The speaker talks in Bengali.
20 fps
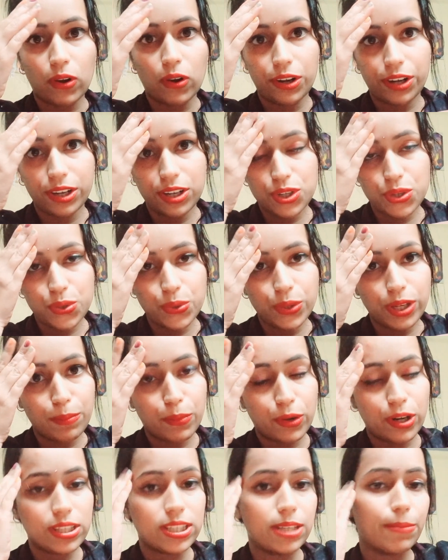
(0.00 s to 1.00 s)
অলরেডি শুয়ে
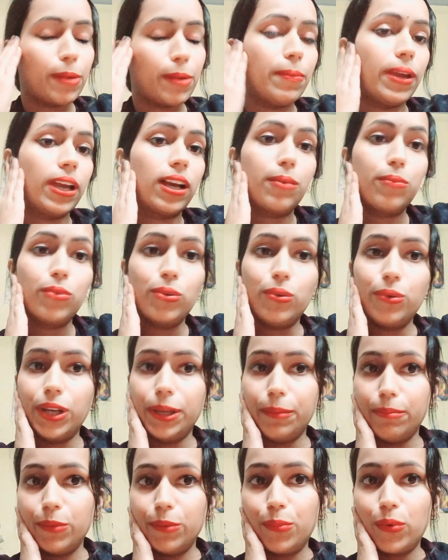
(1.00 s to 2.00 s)
পড়েছে এবার মেকআপগুলো
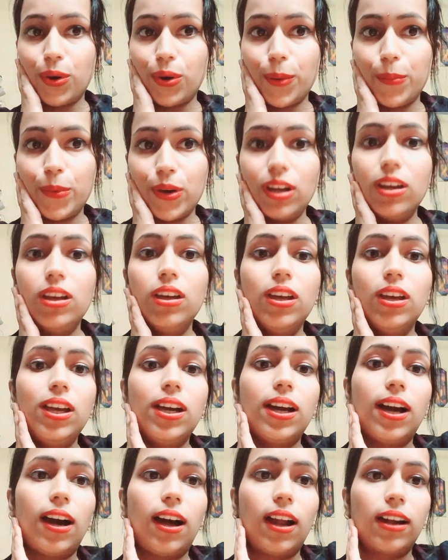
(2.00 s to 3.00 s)
রিমুভ করবো
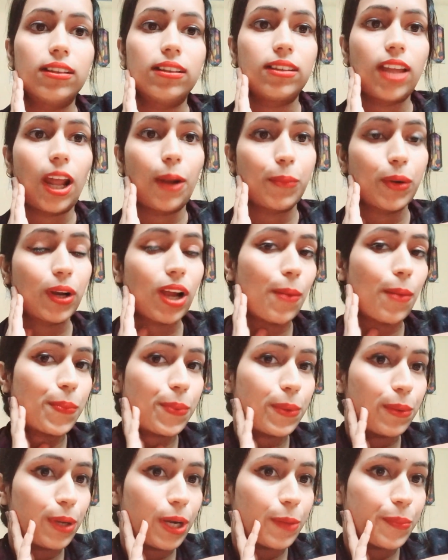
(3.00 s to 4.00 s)
আর তারপর
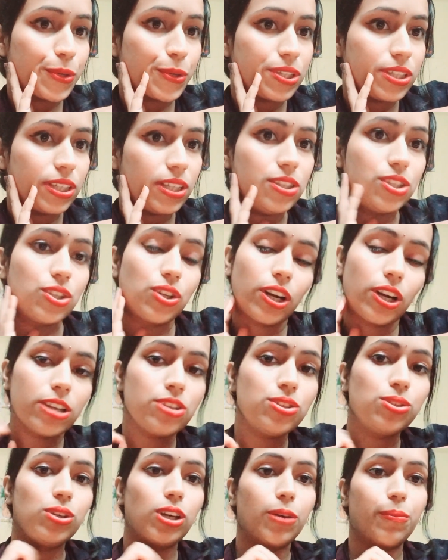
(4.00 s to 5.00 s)
কাপড় টাপড় চেঞ্জ করে
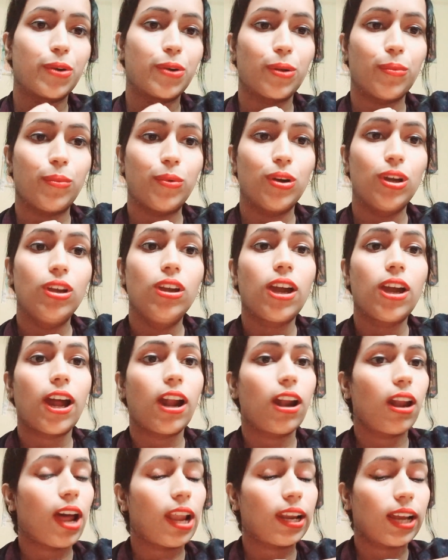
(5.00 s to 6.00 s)
শুয়ে পড়বো
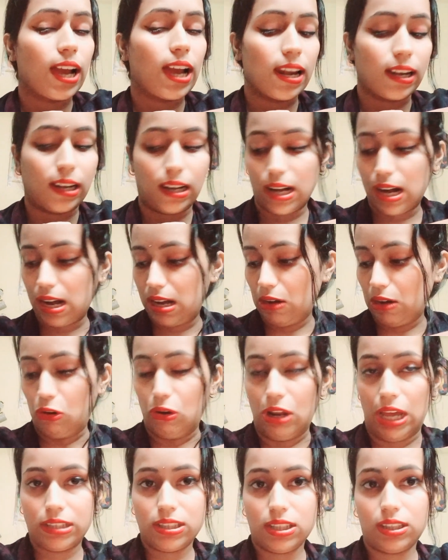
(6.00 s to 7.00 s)
আর হালকা হালকা ঠান্ডাও
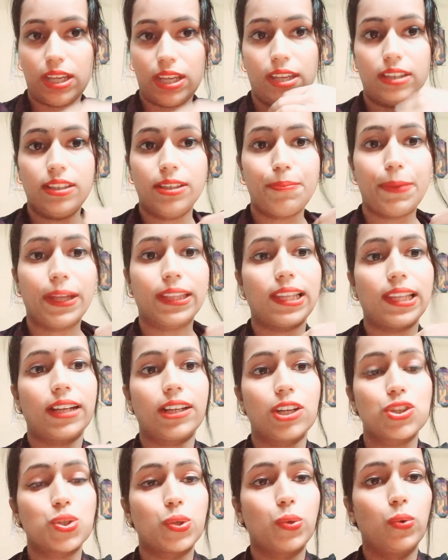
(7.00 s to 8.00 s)
লাগছে তাই এই যে পাতলা
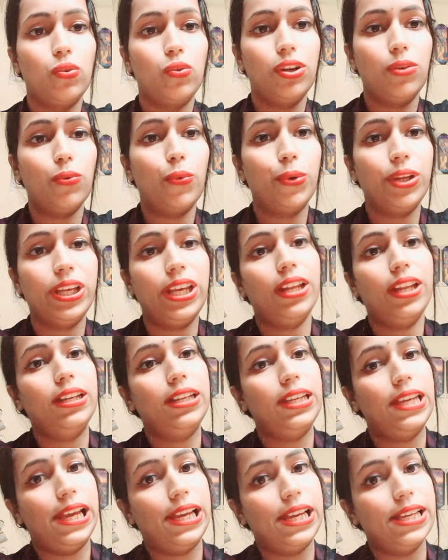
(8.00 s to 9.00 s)
একটা ফুল উড়িয়ে
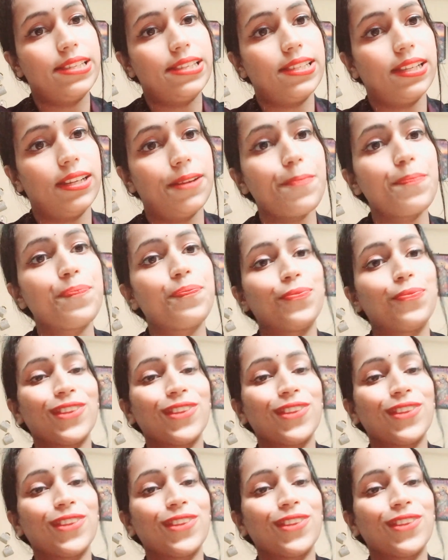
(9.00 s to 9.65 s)
নিয়ে গিয়েছিলাম